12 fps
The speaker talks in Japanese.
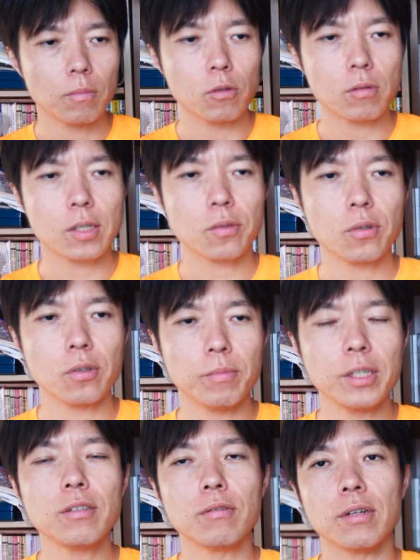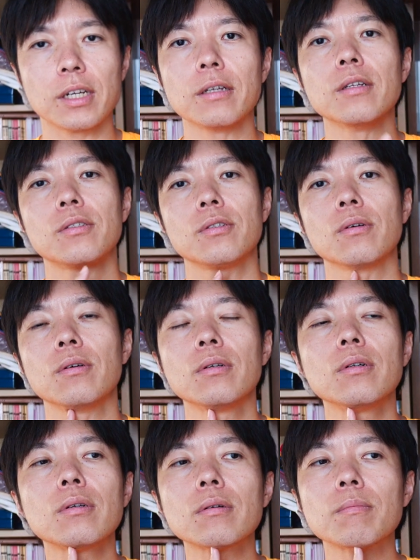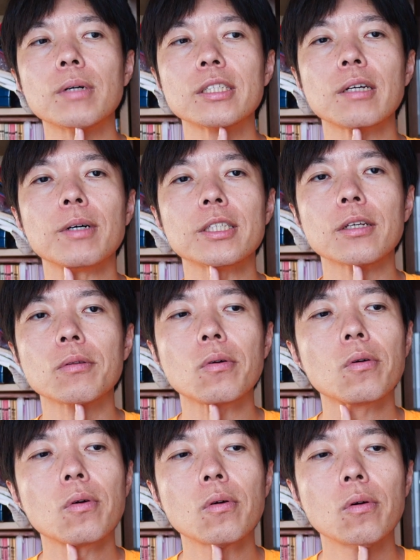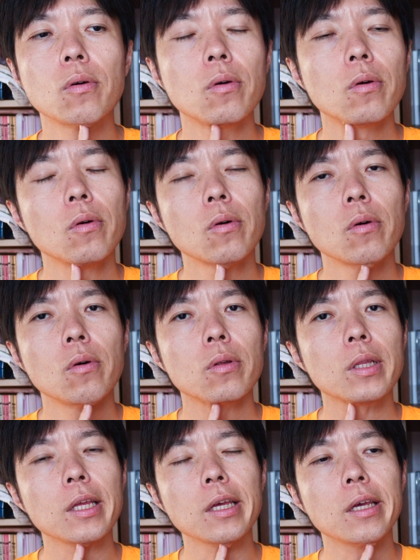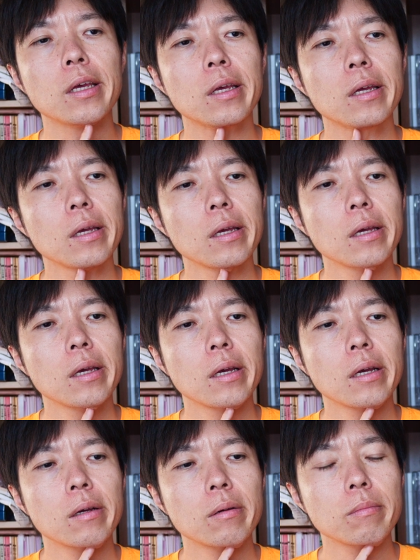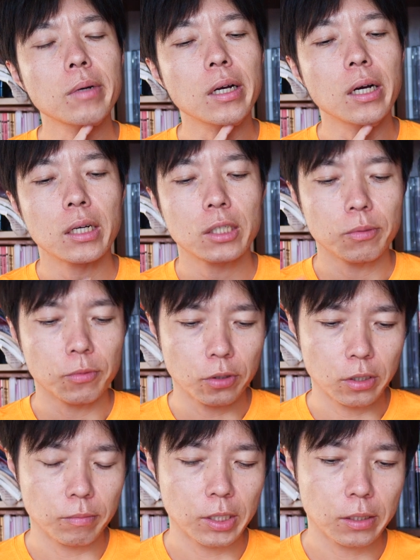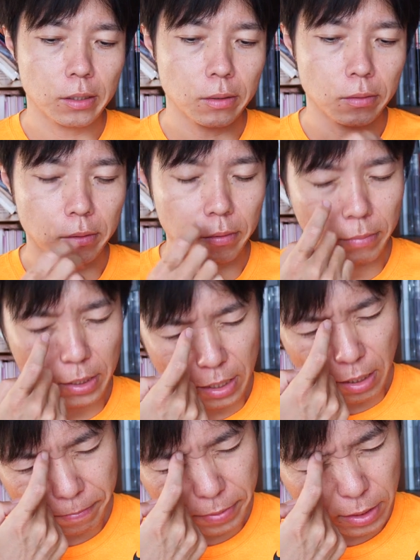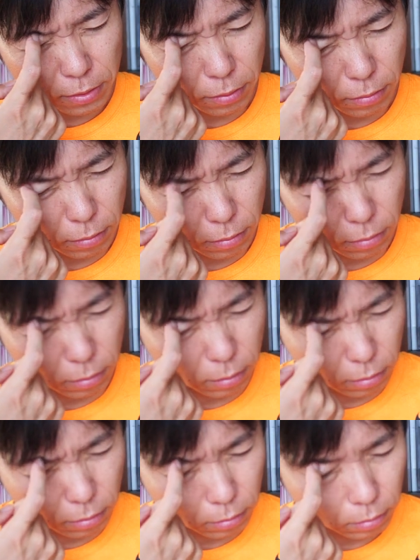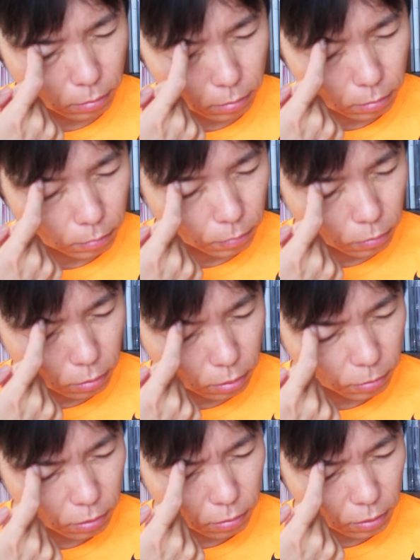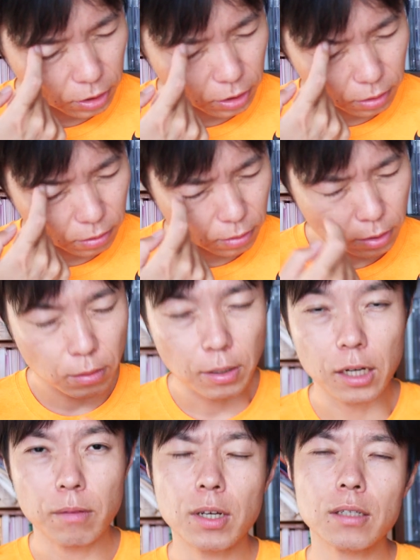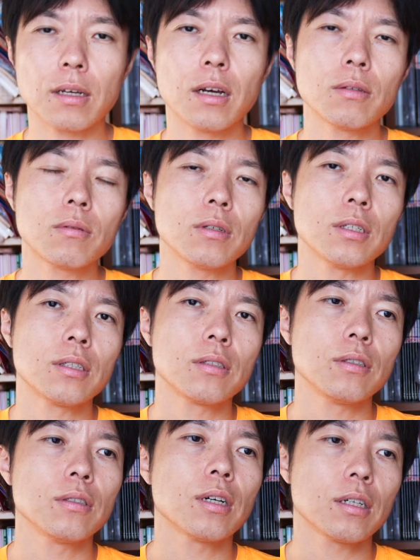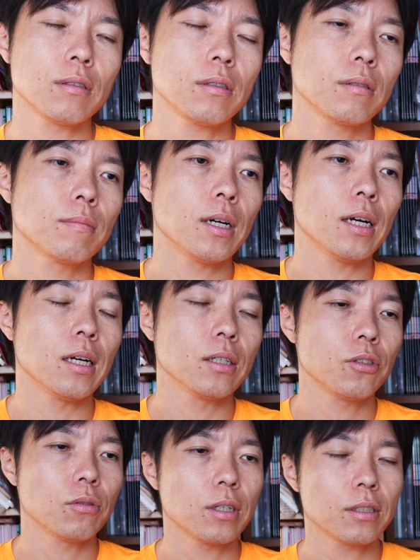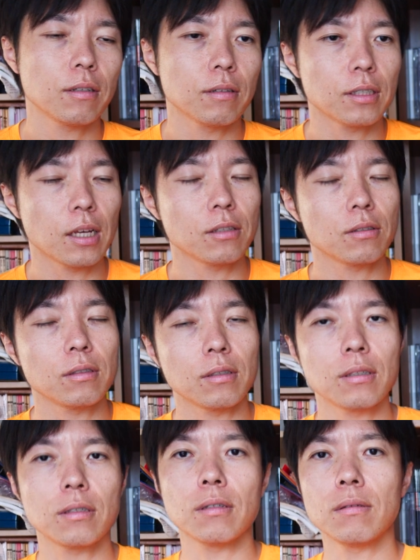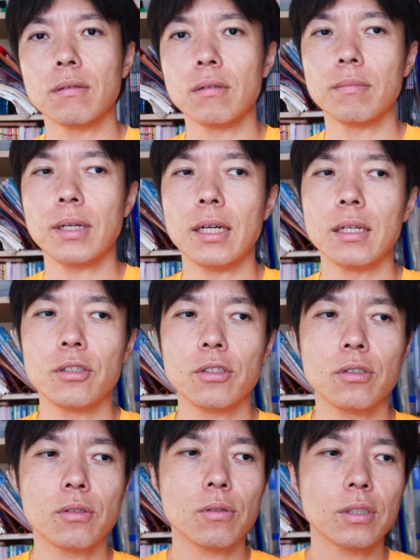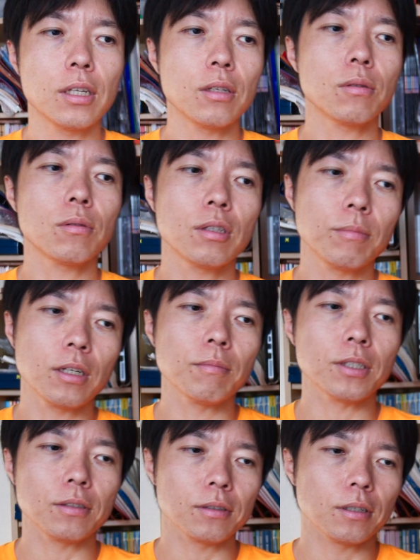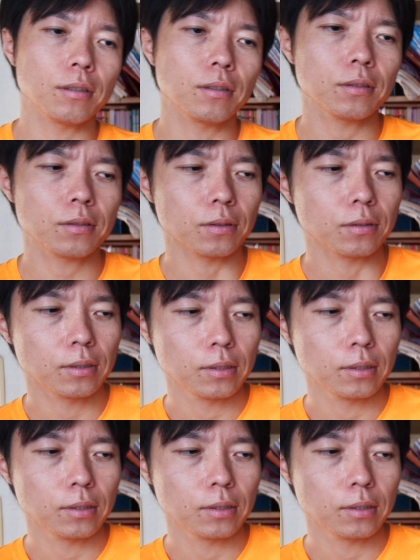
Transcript: 僕はそれを見るわけですよまざまざとでまあ話戻りますけど、まあ、やっぱりそのもともとの資質っていうのはありますから特に数学まあ小学生は算数ですけどまあ中高生にとってみれば数学ですよ